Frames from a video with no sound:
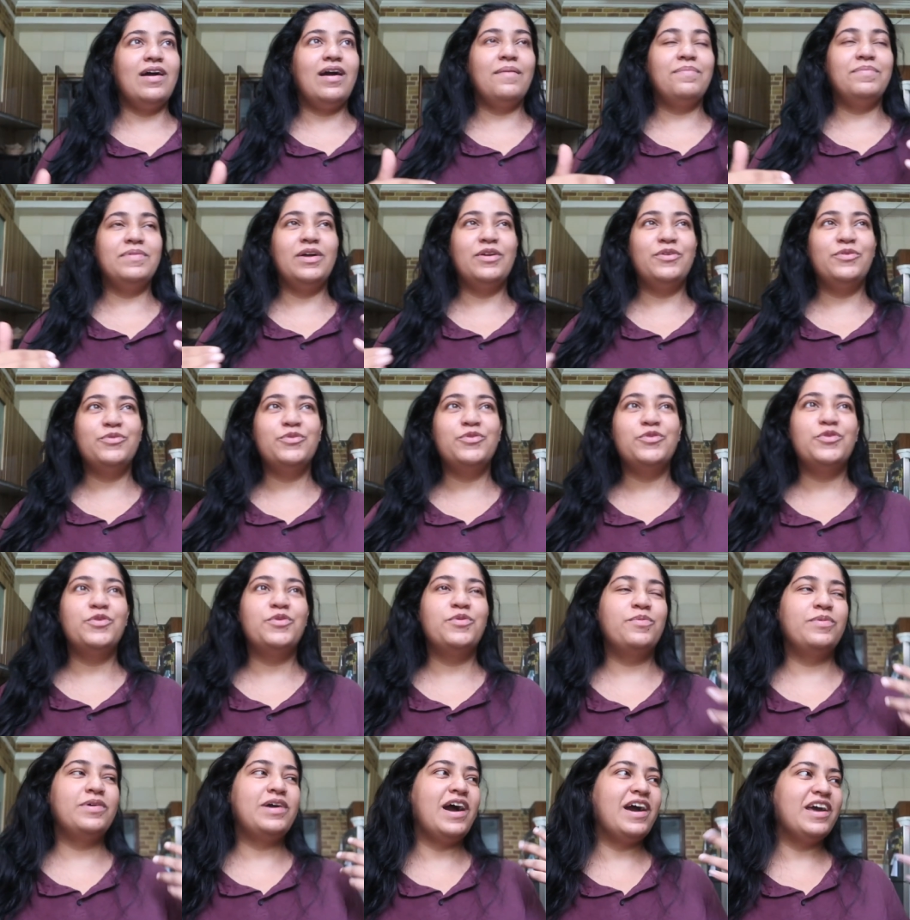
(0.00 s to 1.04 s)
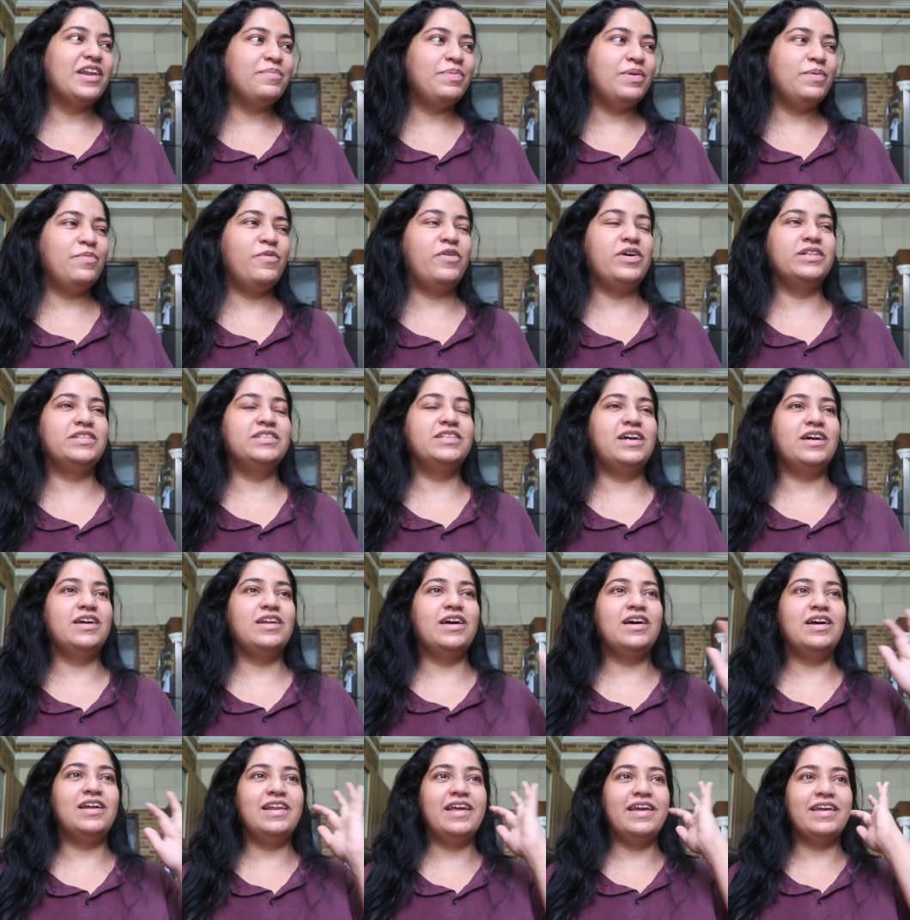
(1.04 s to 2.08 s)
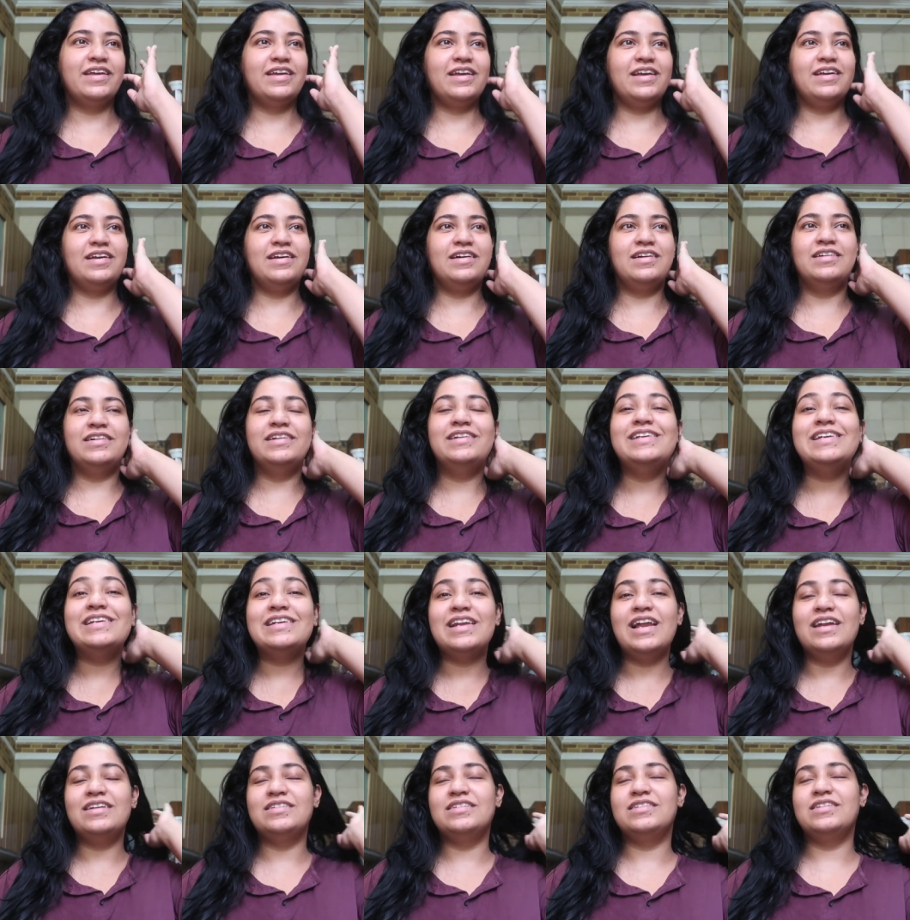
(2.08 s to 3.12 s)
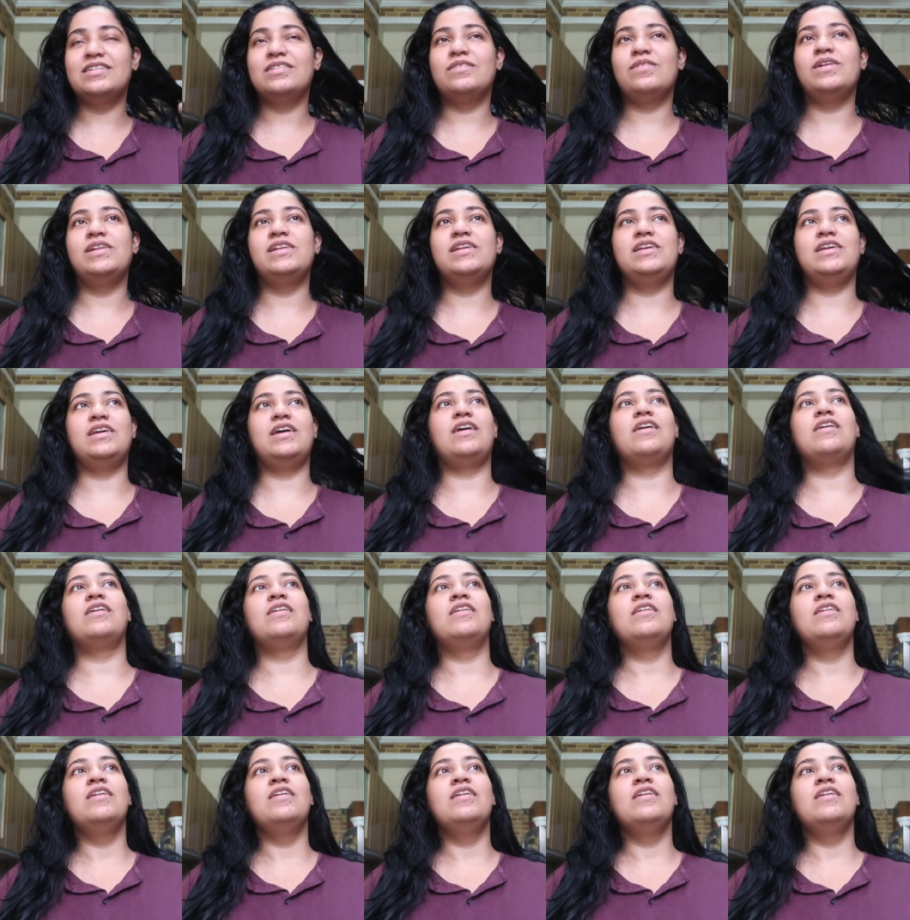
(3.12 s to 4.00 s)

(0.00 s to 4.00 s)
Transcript: अपना रूम घर भी बहुत सारा लाइक डी एंड ऑल किया